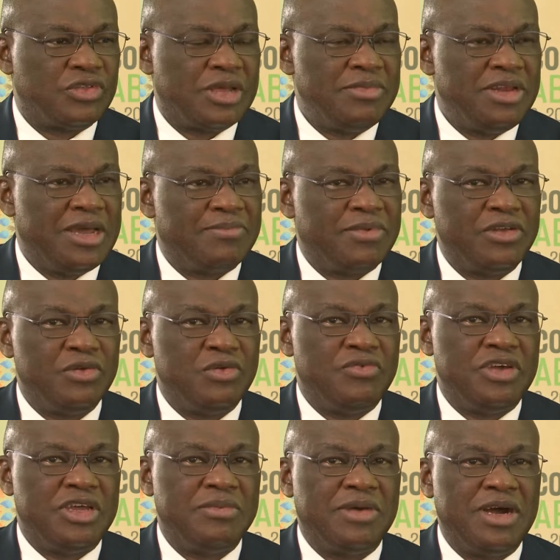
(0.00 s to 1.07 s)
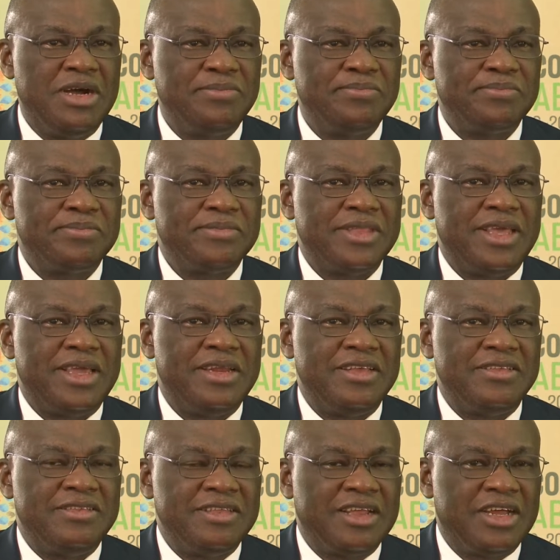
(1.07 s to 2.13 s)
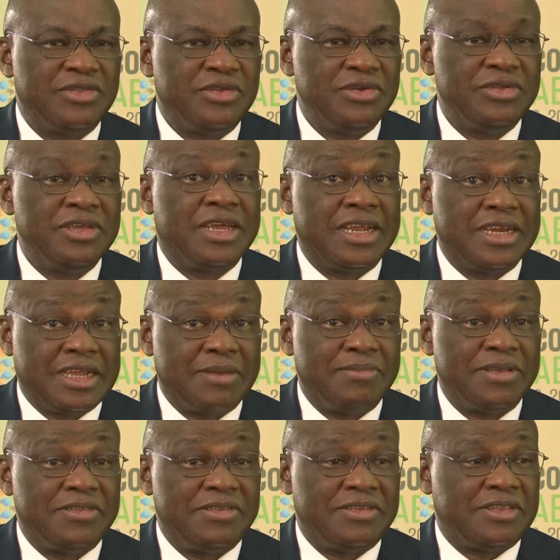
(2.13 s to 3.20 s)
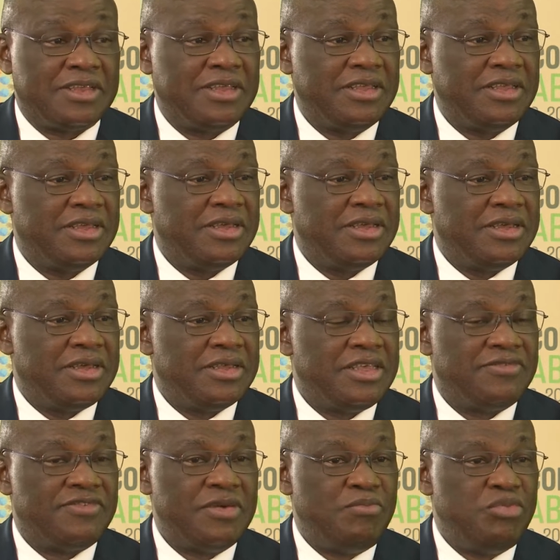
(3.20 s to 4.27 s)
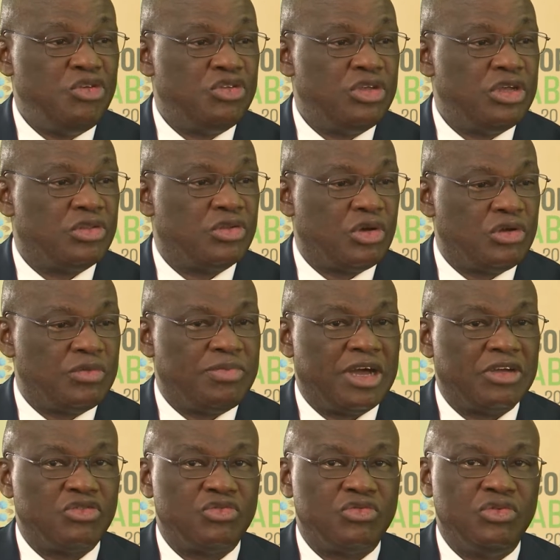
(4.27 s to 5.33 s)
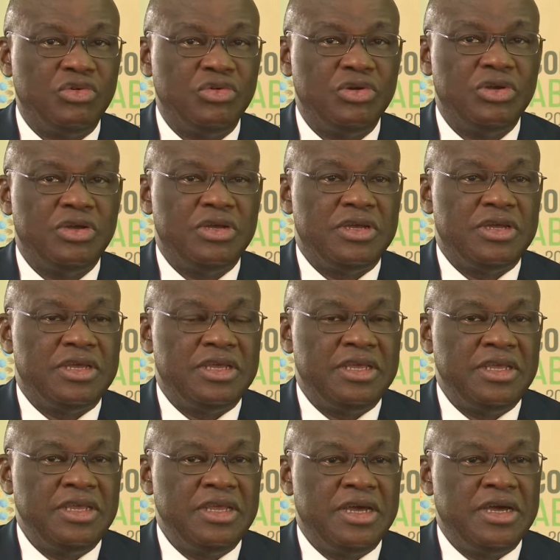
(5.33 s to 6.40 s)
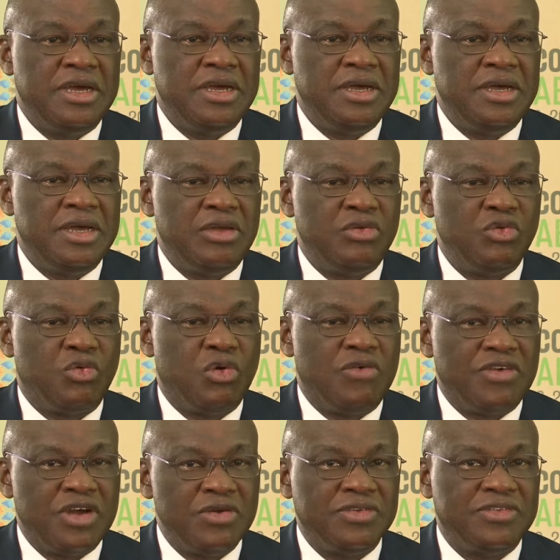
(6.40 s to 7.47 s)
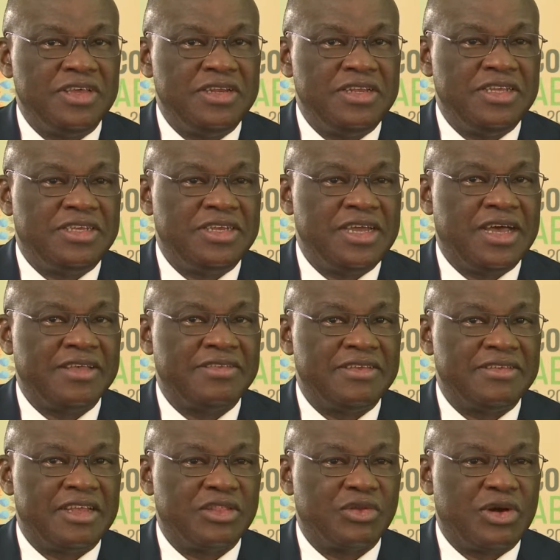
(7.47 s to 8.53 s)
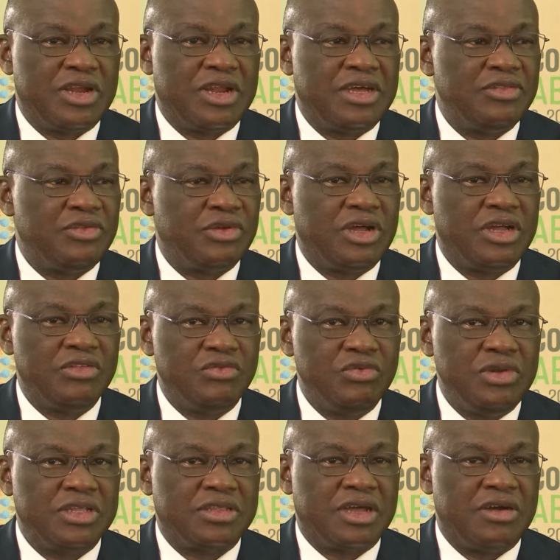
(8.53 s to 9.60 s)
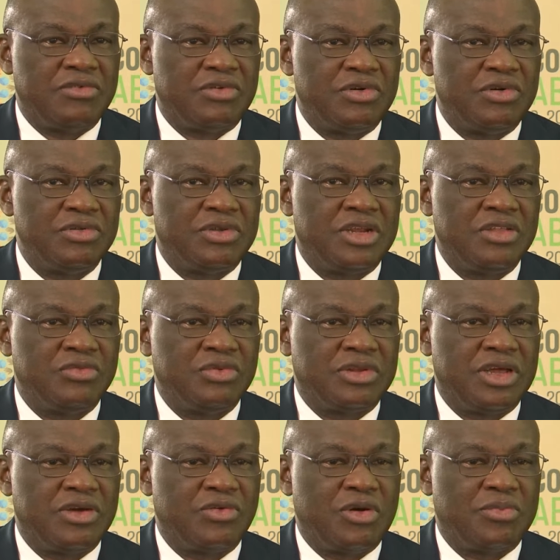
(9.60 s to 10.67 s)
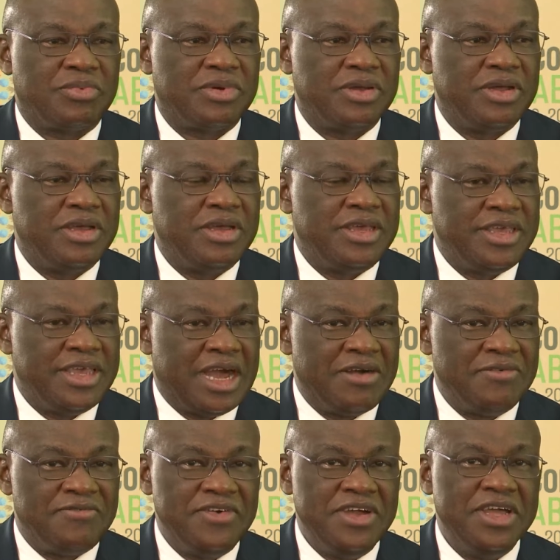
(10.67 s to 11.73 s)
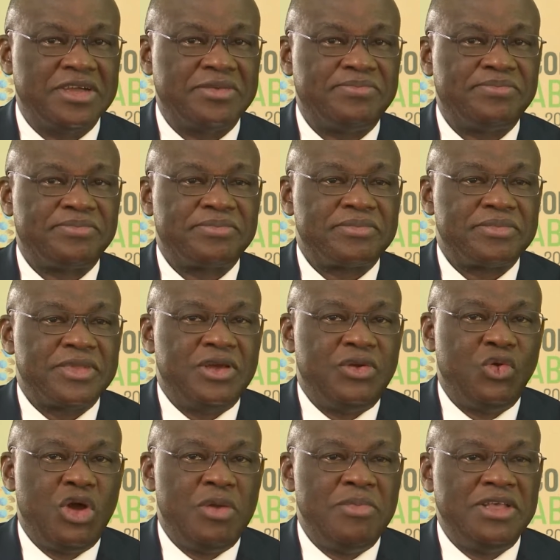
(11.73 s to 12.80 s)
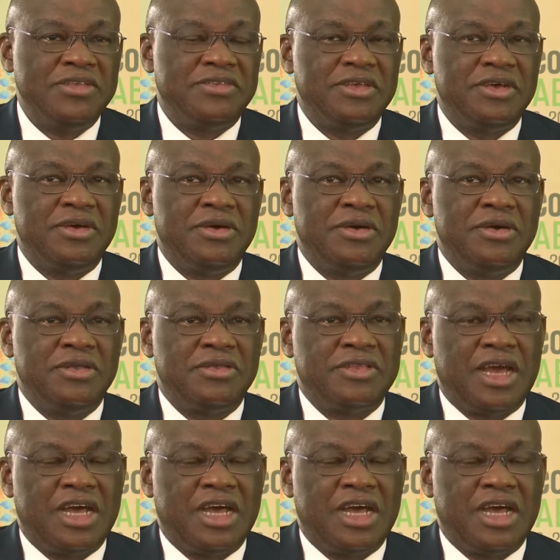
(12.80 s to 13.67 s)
a mis la place du gouvernement, un incinérateur de grande capacité qui fait plusieurs tonnes par jour. Et euh, nous convoyons ces déchets à ces endroits-là durant tous les travaux, durant toute la COP. Et enfin, L'OMS euh, s'est